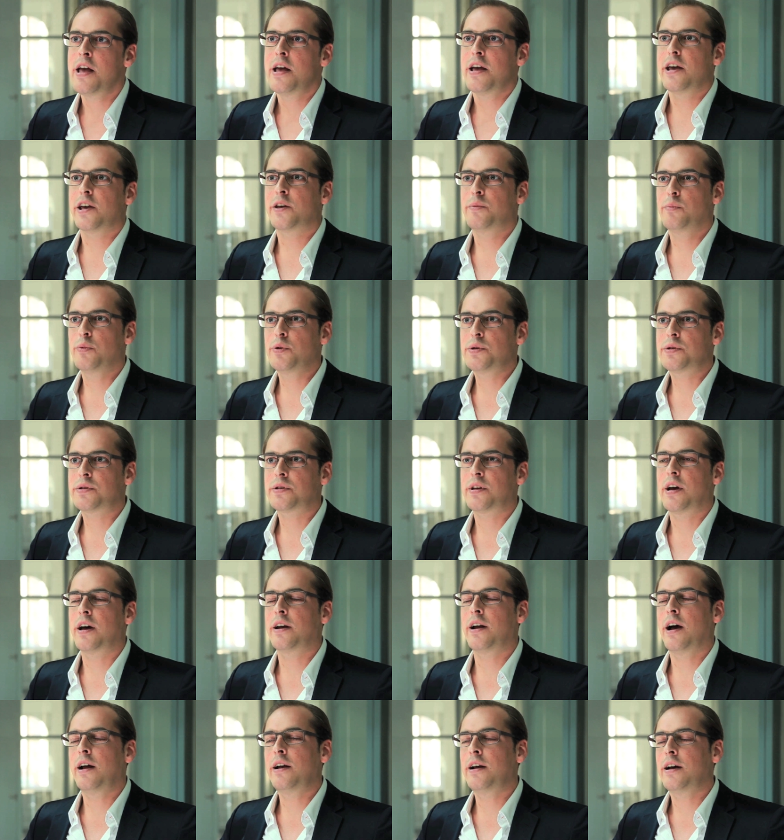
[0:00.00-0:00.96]
Ich muss
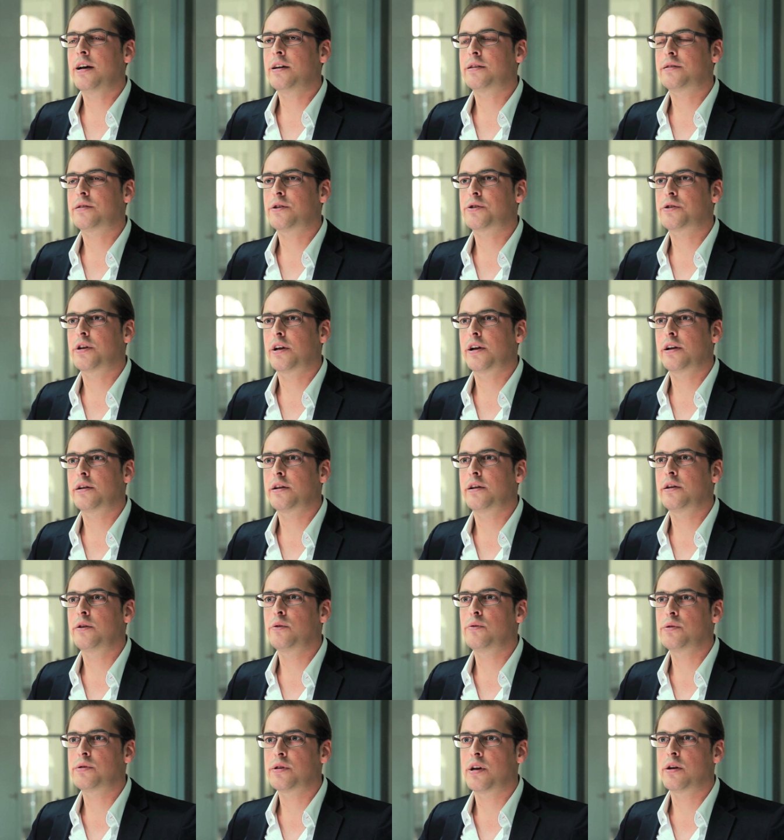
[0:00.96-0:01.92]
an allererster Stelle den
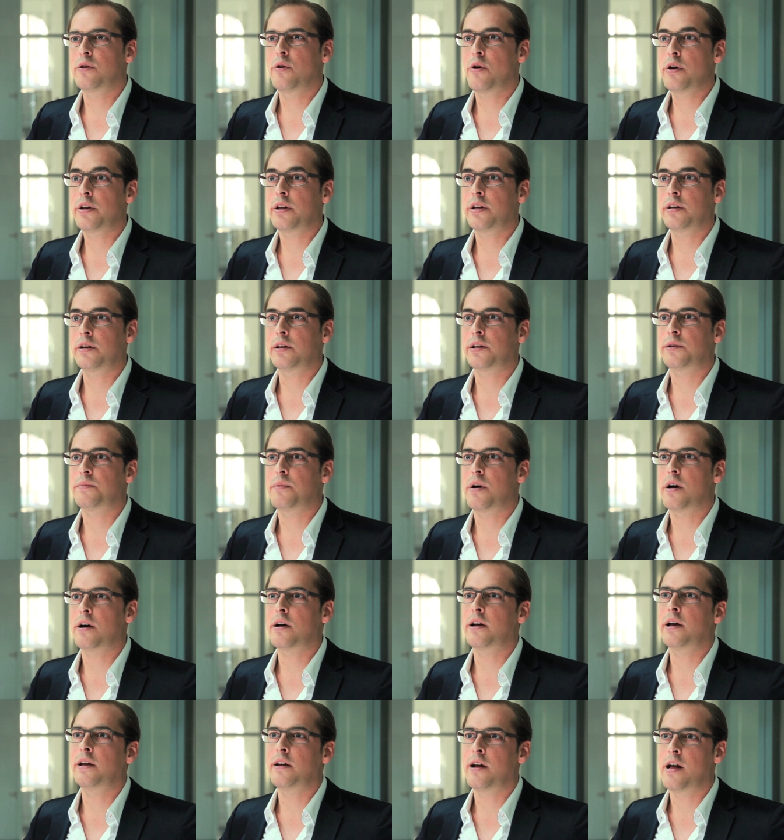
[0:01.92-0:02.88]
User neugierig
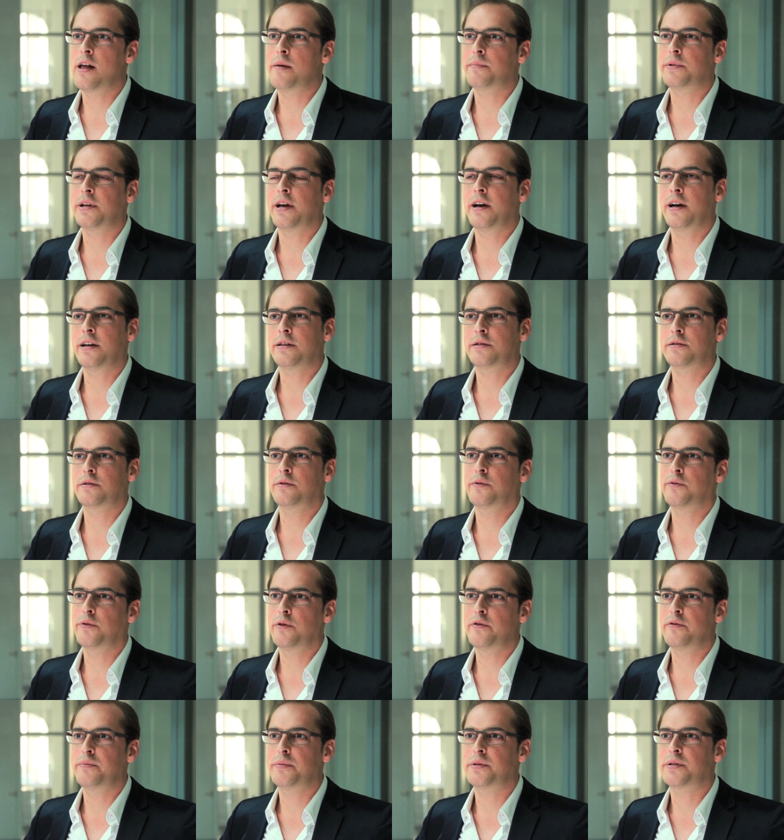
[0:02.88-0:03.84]
machen innerhalb der ersten
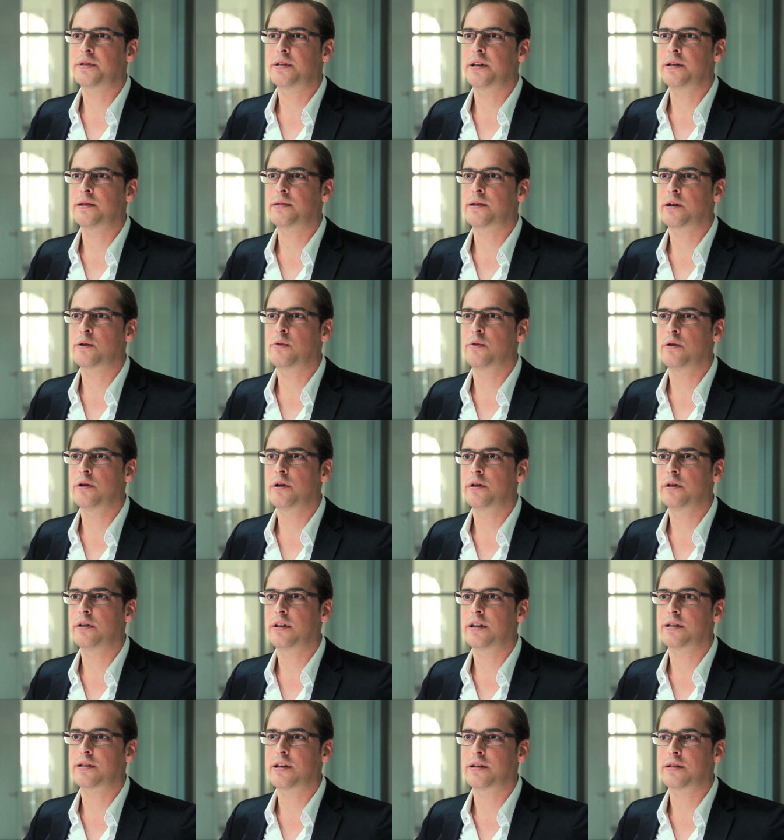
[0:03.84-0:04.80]
fünf bis zehn
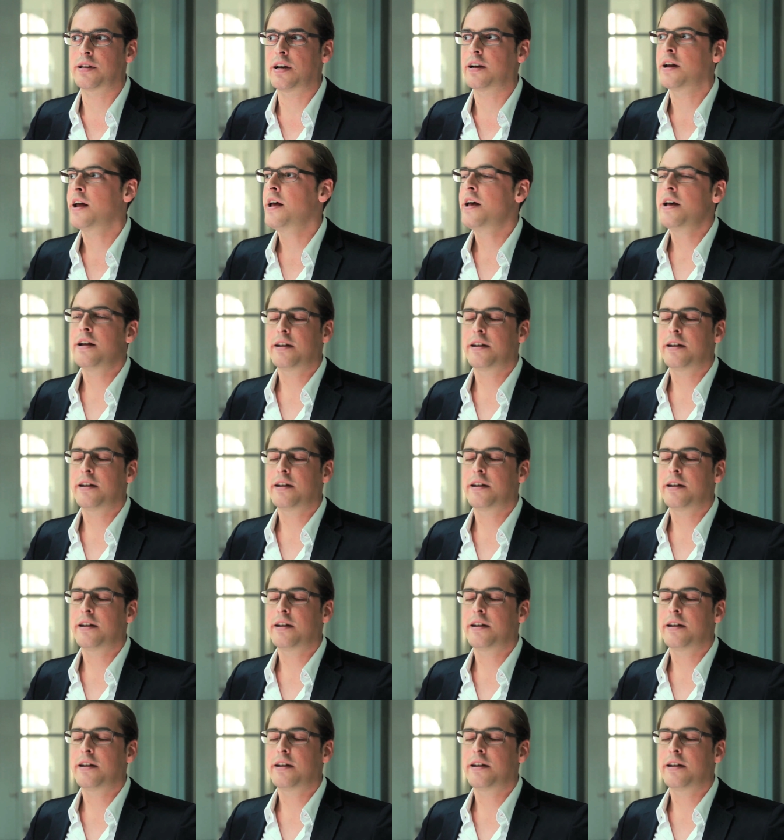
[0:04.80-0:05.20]
Sekunden, dass er sagt,